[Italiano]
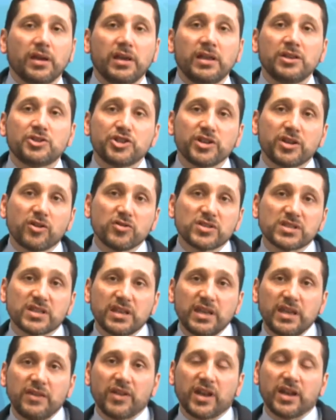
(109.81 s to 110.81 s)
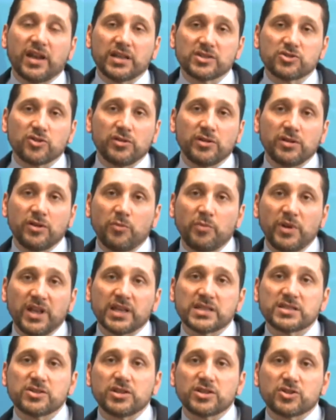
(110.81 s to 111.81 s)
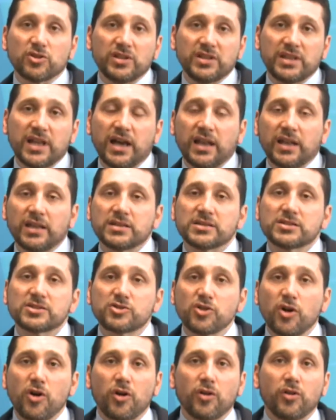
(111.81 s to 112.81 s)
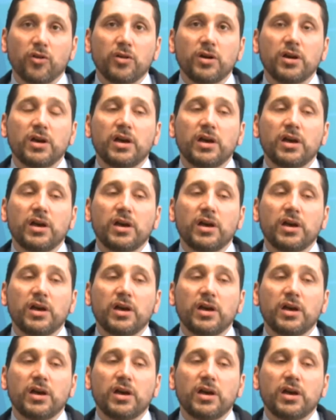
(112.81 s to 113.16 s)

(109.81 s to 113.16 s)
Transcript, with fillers: il circoscrivere l'obbligazione solidale solo